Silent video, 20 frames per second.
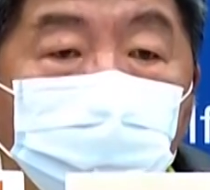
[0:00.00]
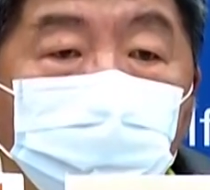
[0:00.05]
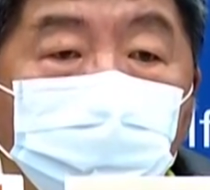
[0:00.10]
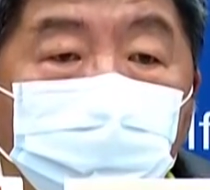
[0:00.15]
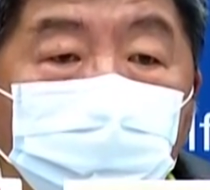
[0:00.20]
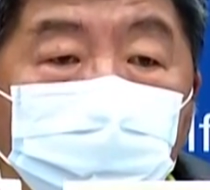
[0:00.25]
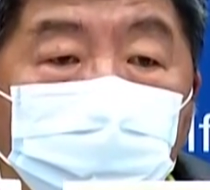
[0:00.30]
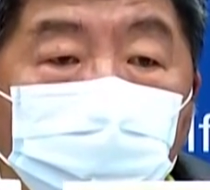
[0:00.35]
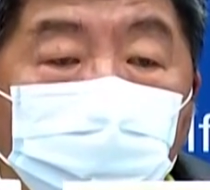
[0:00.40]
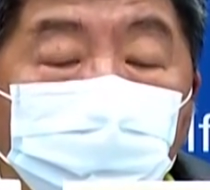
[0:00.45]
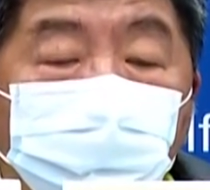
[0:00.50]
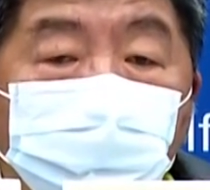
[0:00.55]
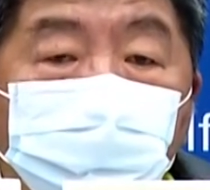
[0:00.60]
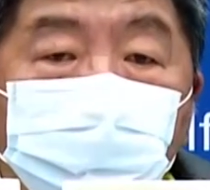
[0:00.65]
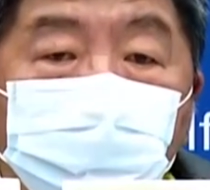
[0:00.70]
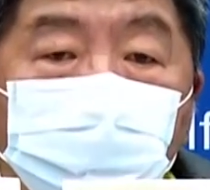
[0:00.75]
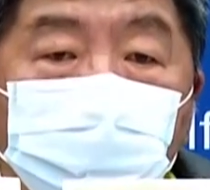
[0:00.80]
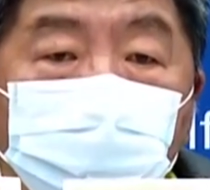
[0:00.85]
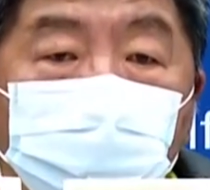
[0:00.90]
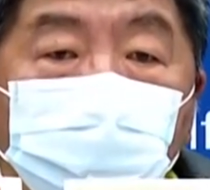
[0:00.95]
有口罩，
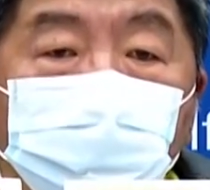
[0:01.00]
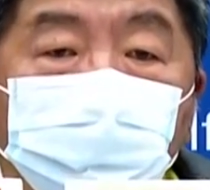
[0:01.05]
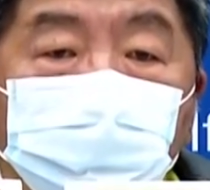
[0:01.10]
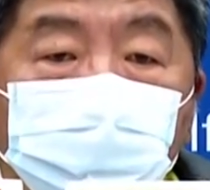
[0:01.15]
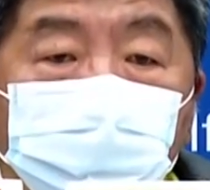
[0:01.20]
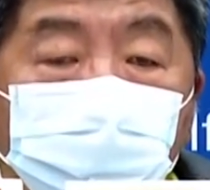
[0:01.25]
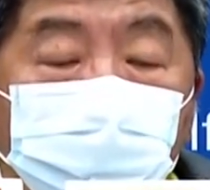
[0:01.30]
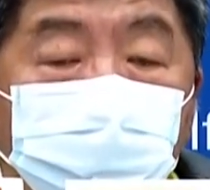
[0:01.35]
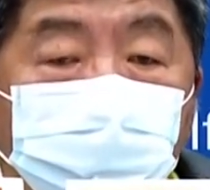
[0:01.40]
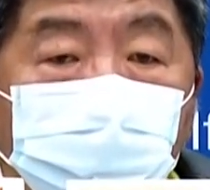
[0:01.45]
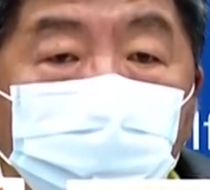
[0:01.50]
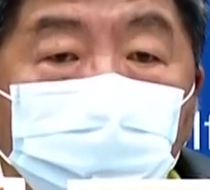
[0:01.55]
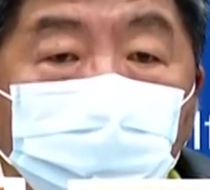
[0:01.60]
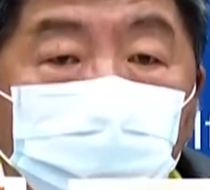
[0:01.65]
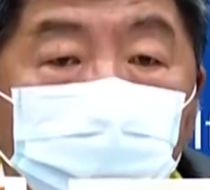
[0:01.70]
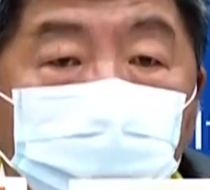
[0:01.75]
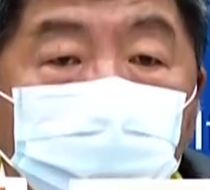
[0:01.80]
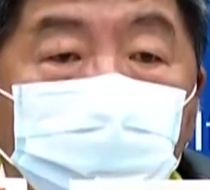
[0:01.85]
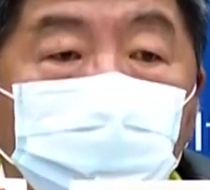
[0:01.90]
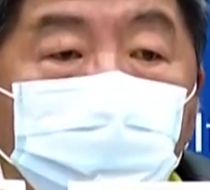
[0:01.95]
那我们希望再
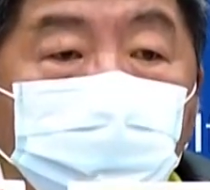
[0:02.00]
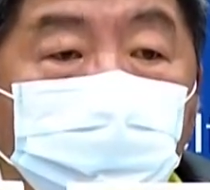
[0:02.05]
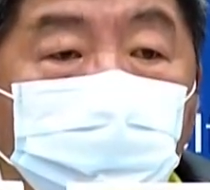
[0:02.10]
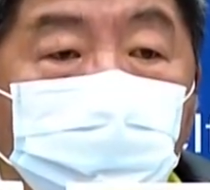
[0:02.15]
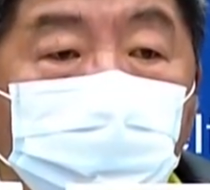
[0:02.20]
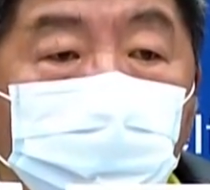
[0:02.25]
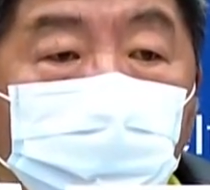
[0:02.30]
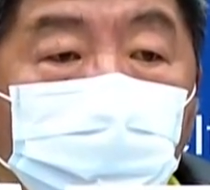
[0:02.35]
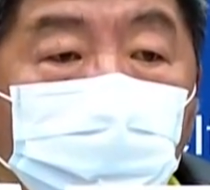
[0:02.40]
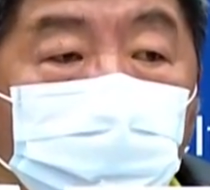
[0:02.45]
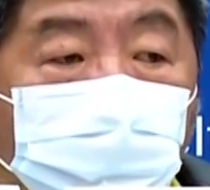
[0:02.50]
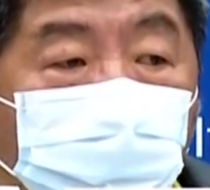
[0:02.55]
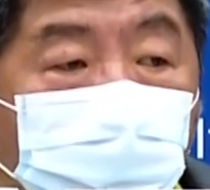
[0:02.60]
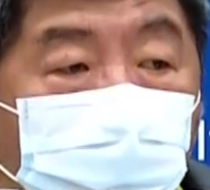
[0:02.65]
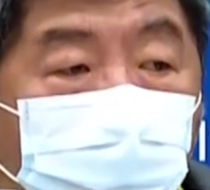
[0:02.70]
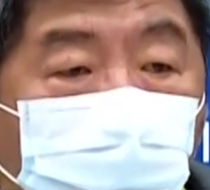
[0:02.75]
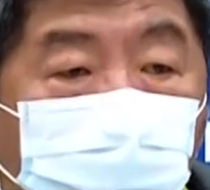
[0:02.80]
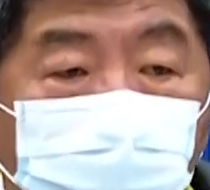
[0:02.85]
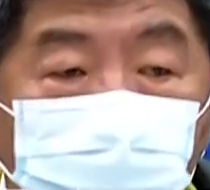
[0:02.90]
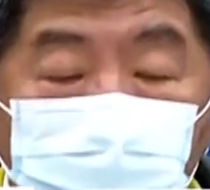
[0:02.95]
多加一个，哈，就
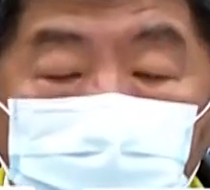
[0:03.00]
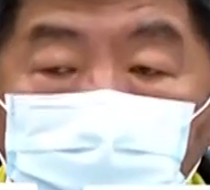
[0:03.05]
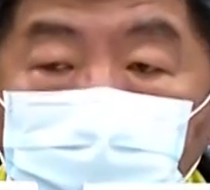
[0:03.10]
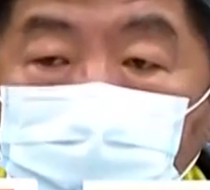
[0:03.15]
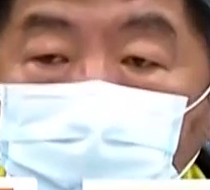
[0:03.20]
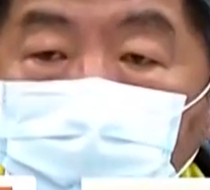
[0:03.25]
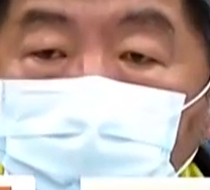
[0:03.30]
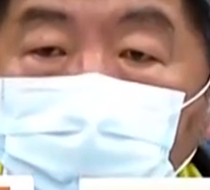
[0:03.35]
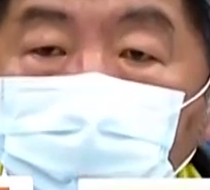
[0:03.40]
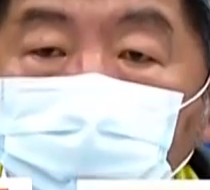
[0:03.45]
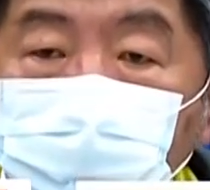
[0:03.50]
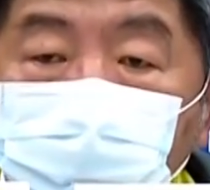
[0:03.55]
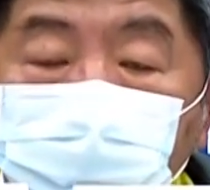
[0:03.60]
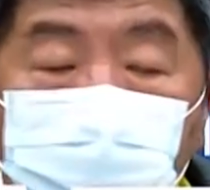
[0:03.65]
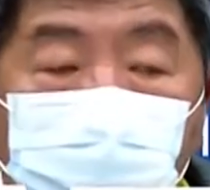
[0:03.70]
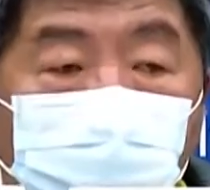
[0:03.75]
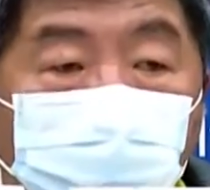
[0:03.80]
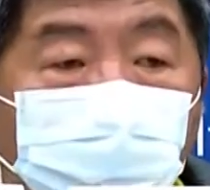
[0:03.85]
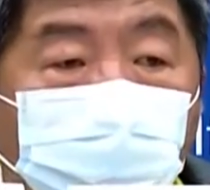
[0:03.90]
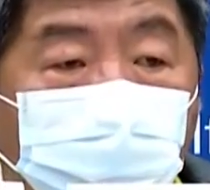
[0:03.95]
是说如果能够
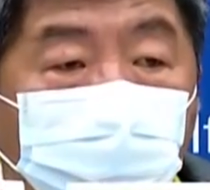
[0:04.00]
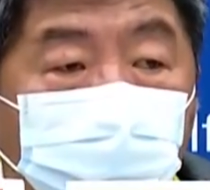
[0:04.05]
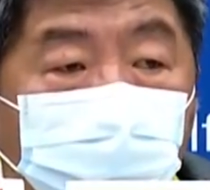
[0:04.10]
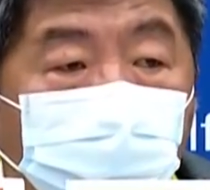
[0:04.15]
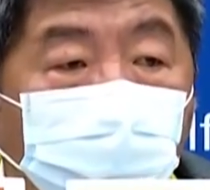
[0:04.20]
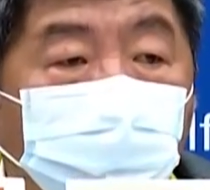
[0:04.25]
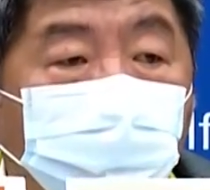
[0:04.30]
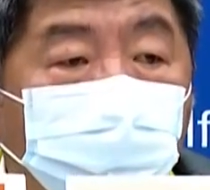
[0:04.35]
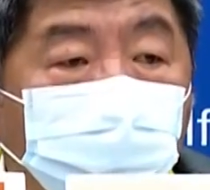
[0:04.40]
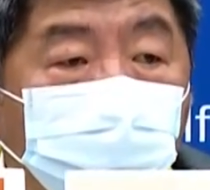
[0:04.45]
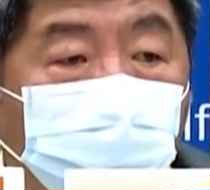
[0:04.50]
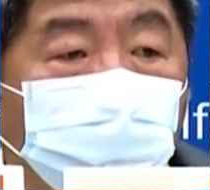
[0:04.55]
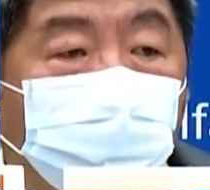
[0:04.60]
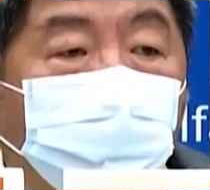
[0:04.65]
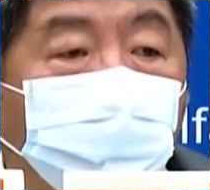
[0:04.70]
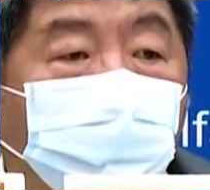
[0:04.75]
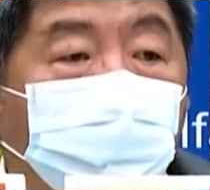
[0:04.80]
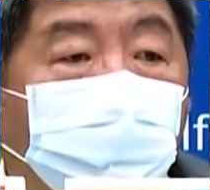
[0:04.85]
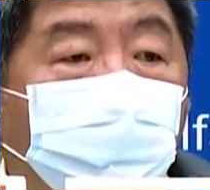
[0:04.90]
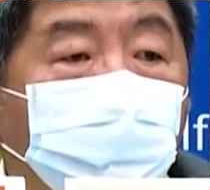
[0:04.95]
打满三剂，
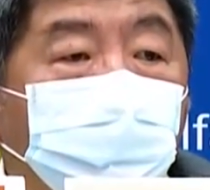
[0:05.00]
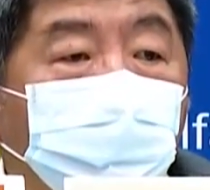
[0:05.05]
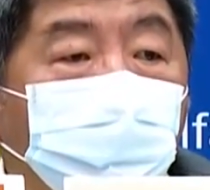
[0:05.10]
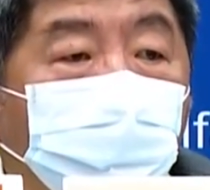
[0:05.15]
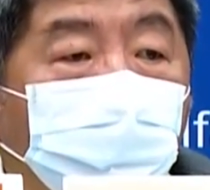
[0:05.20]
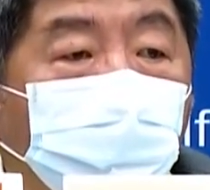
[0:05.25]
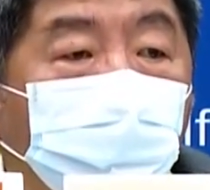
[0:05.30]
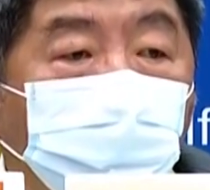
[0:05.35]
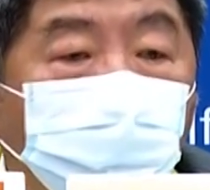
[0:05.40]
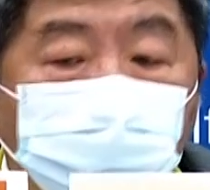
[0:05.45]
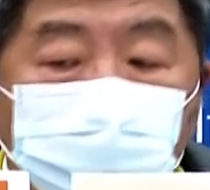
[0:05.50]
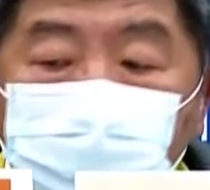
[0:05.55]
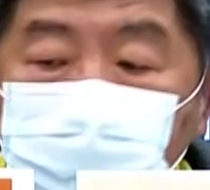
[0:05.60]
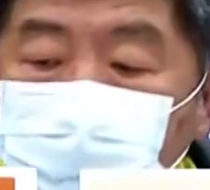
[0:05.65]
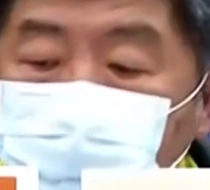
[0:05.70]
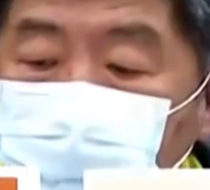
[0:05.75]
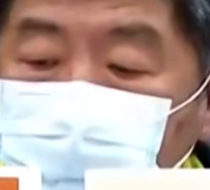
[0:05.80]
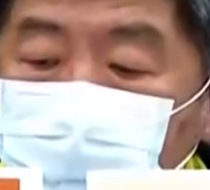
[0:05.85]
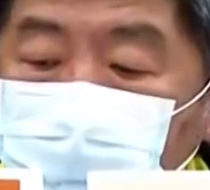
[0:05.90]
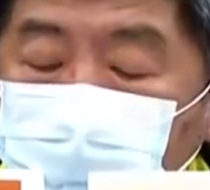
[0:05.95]
好，在
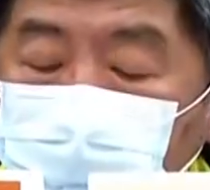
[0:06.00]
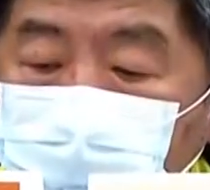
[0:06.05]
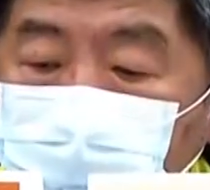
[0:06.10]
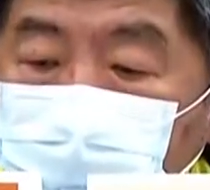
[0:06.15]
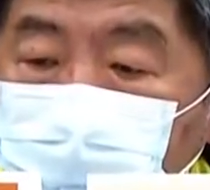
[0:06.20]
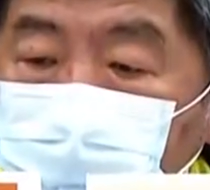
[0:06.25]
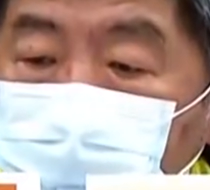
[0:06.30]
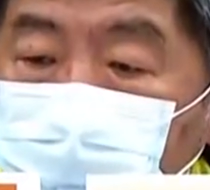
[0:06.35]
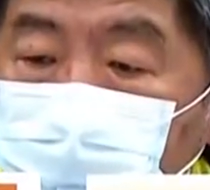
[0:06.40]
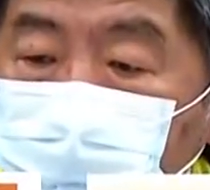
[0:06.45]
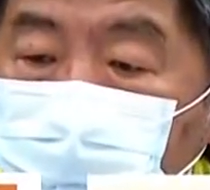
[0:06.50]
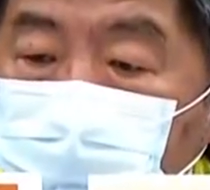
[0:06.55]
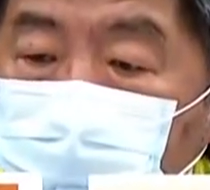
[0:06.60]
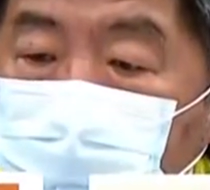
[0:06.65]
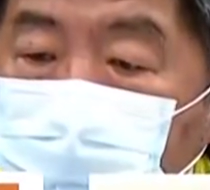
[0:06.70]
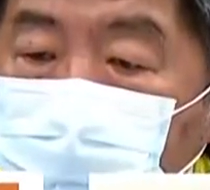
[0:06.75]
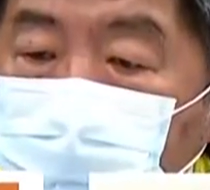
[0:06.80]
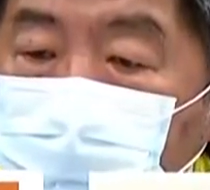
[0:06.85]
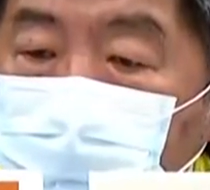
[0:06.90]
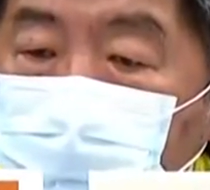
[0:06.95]
这几个是我们
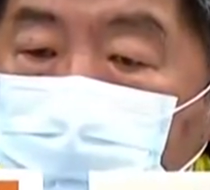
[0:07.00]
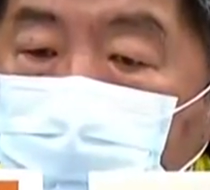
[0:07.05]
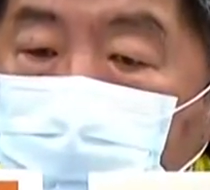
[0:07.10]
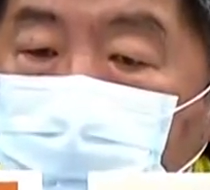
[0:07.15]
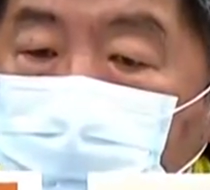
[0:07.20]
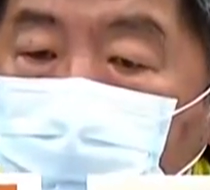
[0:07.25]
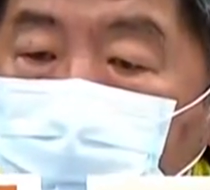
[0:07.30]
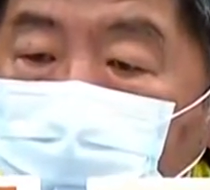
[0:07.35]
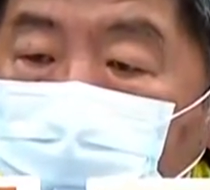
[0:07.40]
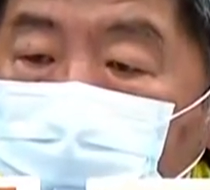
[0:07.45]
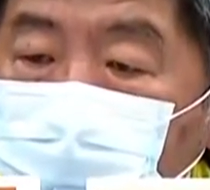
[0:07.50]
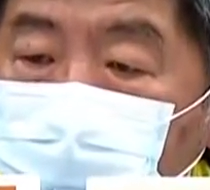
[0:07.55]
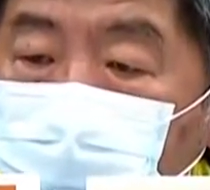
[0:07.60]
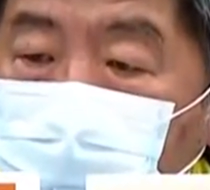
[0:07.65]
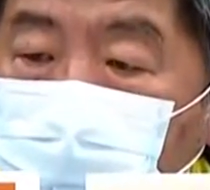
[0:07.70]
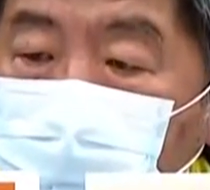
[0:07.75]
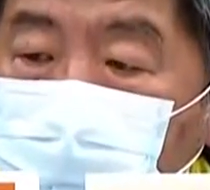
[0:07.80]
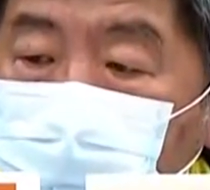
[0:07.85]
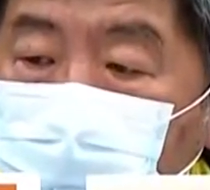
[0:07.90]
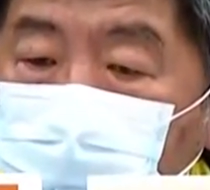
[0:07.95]
这次加，除了
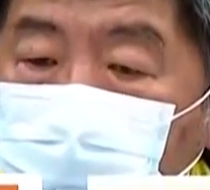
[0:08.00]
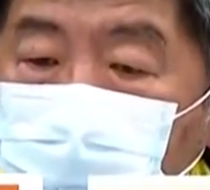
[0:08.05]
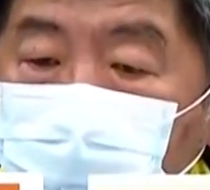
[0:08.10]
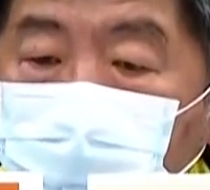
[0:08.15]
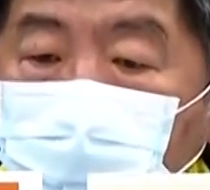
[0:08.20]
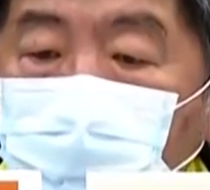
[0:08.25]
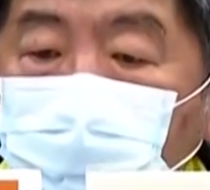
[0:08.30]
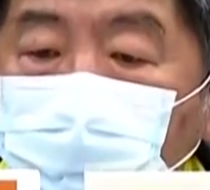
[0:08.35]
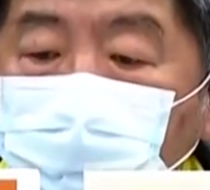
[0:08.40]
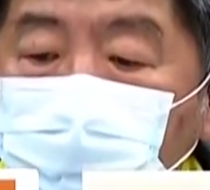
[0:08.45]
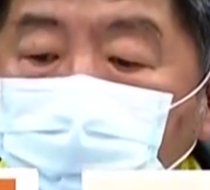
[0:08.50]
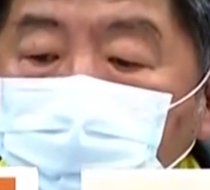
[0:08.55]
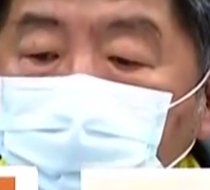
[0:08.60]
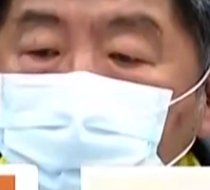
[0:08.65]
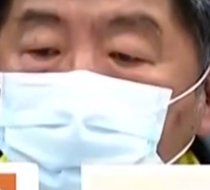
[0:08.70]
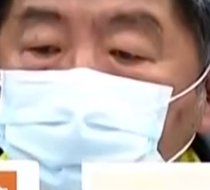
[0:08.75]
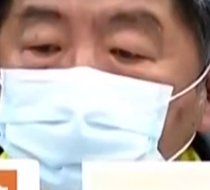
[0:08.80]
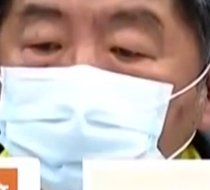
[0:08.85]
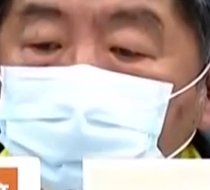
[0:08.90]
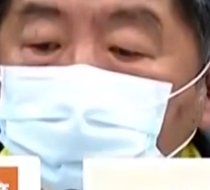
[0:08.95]
上一次要
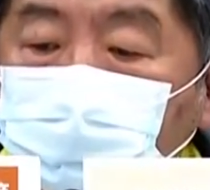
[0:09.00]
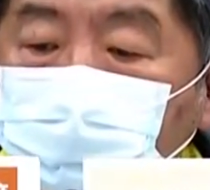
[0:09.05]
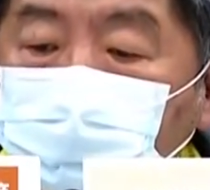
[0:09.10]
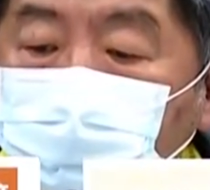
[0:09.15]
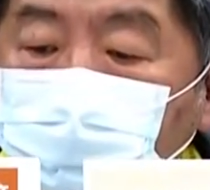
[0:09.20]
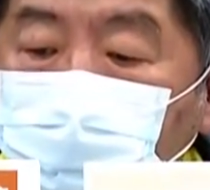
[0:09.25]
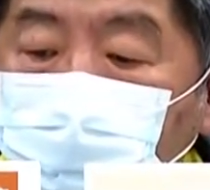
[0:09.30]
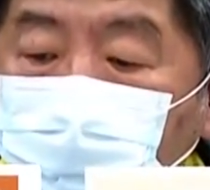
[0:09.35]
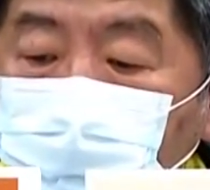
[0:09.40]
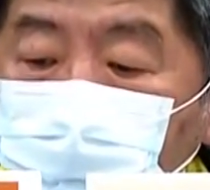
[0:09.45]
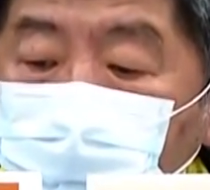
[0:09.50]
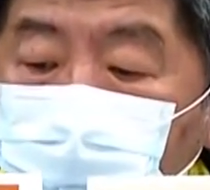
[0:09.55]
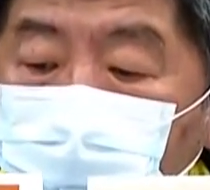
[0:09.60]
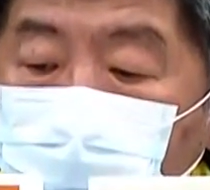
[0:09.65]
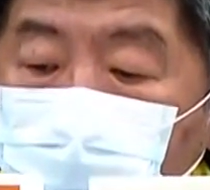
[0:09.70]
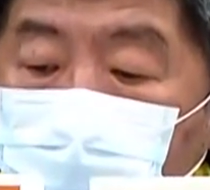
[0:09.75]
求四月一号，